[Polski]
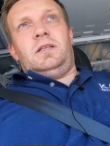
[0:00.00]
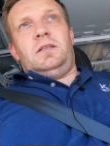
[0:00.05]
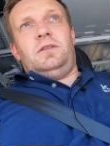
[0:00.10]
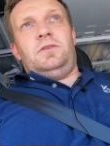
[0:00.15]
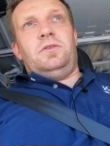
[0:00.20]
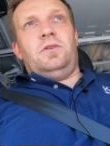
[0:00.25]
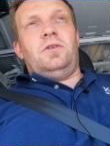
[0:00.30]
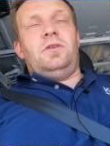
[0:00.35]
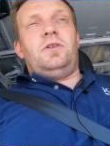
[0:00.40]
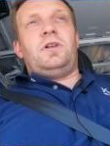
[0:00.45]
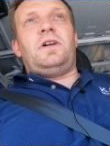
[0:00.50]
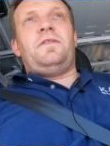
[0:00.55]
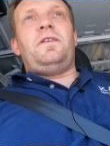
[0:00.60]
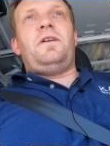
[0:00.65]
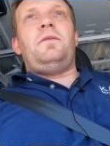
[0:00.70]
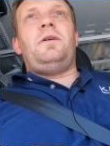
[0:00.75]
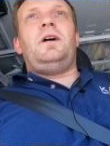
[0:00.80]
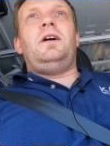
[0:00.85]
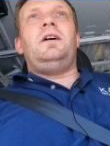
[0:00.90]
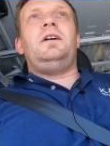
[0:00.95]
do
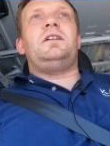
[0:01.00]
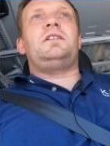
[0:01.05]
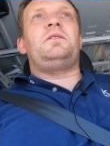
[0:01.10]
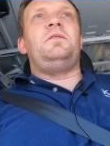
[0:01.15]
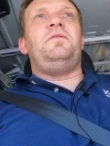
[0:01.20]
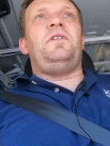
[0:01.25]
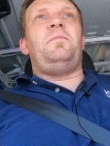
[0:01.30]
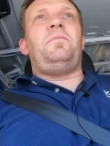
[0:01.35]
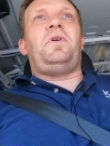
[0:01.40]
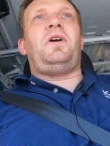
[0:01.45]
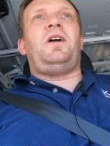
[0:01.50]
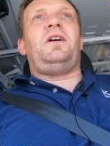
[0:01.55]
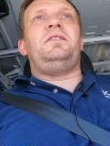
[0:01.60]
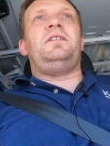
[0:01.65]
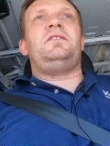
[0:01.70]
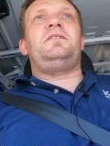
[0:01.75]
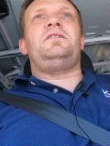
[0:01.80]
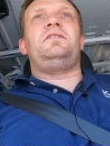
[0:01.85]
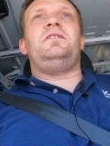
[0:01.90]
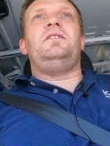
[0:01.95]
Rafała, żeby Wam
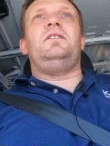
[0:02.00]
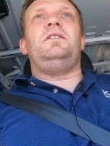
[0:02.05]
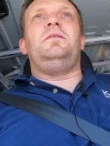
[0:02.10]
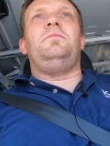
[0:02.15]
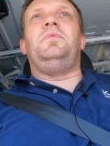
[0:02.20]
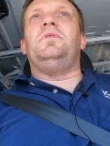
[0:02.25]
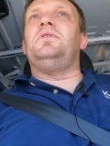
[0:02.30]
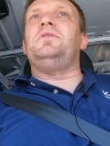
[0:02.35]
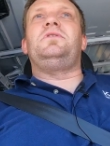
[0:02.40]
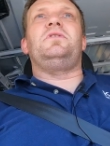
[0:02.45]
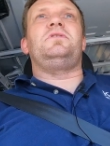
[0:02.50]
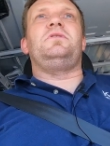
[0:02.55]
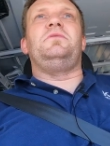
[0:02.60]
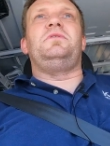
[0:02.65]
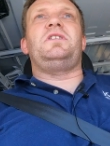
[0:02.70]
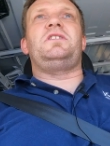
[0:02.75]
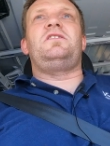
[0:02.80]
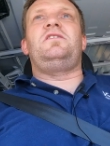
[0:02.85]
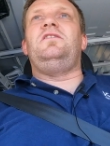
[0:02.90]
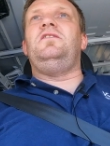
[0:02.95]
pokazać, bo to są
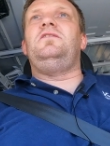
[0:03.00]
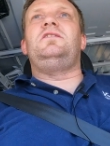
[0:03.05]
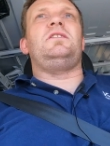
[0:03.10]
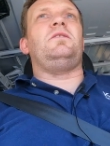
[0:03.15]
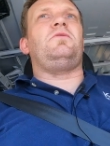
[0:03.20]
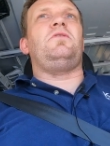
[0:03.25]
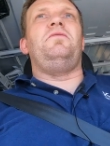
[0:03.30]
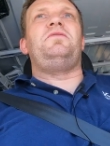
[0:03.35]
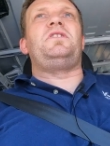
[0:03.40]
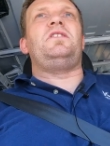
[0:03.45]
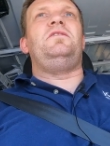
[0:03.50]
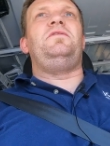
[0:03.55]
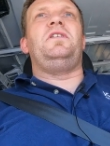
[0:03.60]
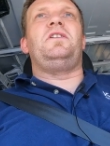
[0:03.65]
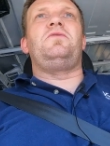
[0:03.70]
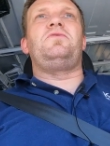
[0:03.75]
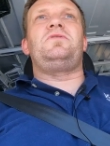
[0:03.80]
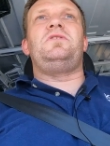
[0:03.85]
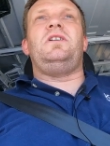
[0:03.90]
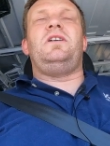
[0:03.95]
też całkowicie
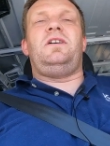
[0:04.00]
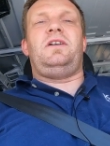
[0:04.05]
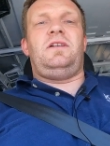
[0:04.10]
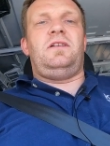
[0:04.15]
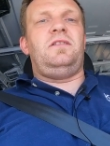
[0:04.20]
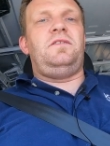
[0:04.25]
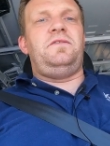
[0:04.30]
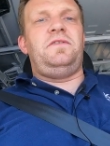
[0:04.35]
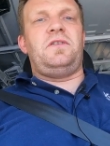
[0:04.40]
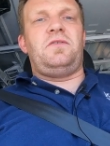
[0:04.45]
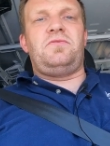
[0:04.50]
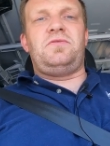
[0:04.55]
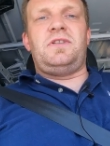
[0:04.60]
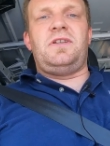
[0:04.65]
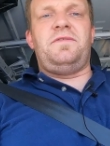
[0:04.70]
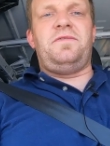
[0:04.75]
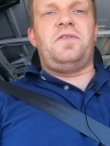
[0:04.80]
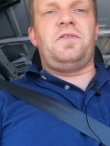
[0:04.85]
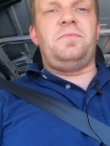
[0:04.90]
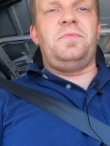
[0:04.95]
dwie różne, dwie
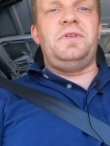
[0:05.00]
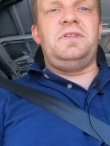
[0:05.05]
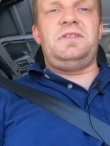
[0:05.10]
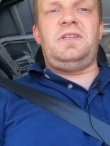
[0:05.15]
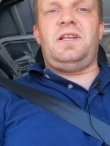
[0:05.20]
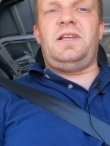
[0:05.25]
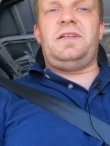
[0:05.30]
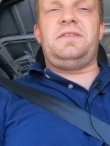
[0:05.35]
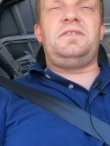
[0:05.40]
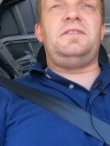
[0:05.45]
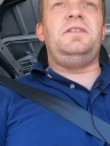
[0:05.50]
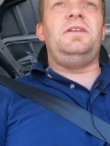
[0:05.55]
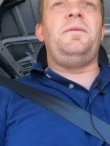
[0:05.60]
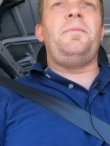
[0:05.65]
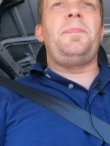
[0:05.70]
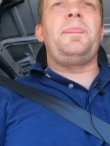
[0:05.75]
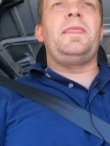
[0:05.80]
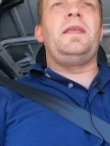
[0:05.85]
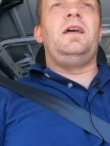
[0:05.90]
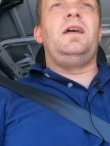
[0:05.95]
różne formy instalacji
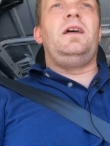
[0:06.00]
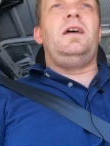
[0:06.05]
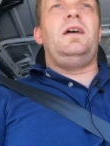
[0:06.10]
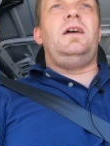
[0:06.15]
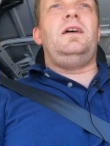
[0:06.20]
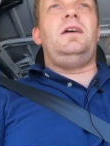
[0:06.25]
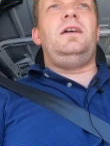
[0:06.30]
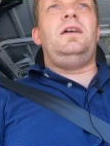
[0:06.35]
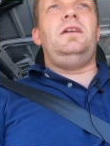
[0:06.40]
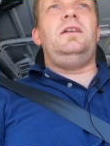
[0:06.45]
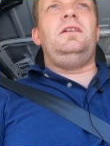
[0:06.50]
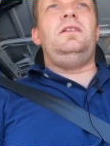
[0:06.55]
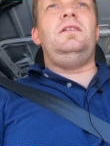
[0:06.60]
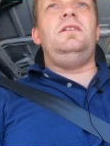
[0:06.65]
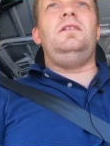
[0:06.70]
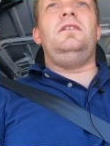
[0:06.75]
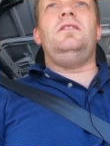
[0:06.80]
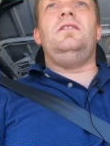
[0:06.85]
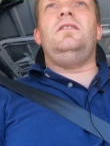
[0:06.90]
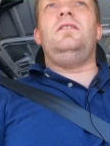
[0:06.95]

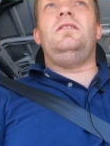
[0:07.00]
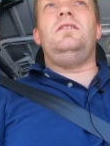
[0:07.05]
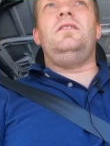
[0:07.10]
i